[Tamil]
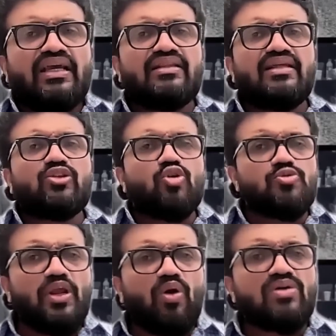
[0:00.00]
இந்த
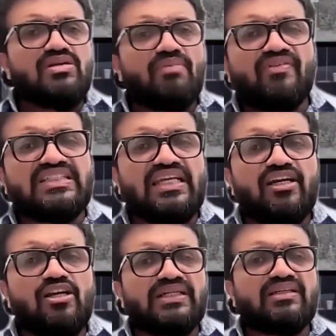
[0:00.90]
துஷ்பிரயோக சம்பவத்தில்
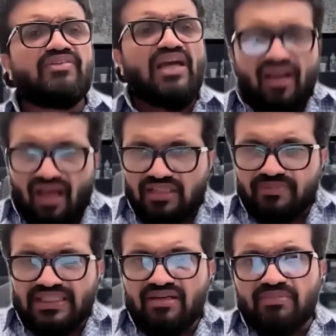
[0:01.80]
ஈடுபட்ட
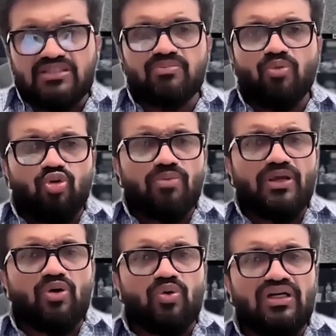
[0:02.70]
விகாராதிபதி மற்றும் மூன்று
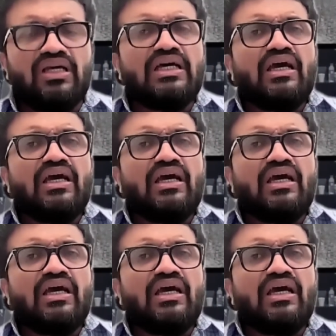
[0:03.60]
பிக்குகள்